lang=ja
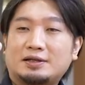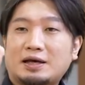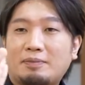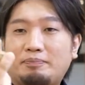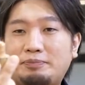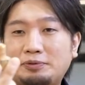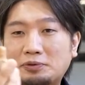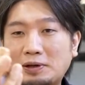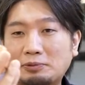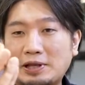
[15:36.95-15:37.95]
キャップ
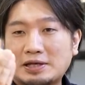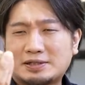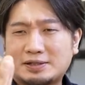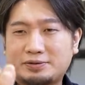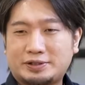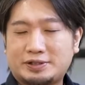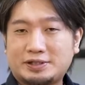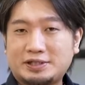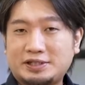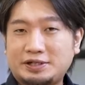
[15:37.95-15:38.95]
とかもねすごいずっ
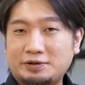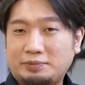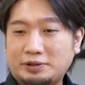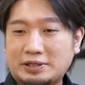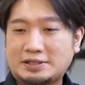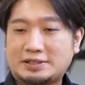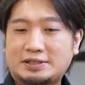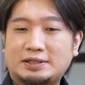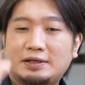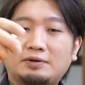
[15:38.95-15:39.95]
しり重いです。